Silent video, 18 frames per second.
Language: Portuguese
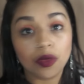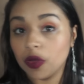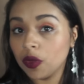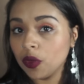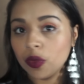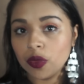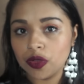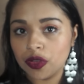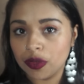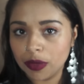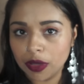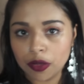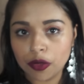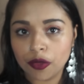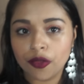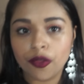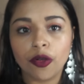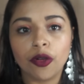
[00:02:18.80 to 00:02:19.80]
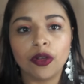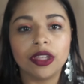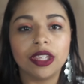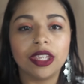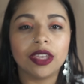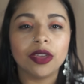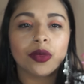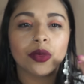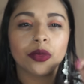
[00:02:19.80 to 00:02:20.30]
Eu não uso
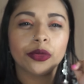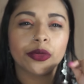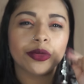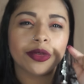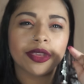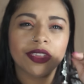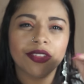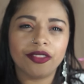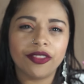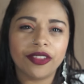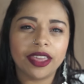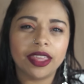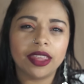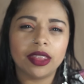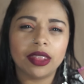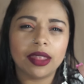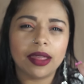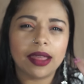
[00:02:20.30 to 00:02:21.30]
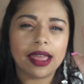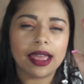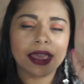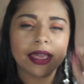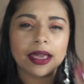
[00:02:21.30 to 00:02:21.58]
microfone, eu uso o que vem na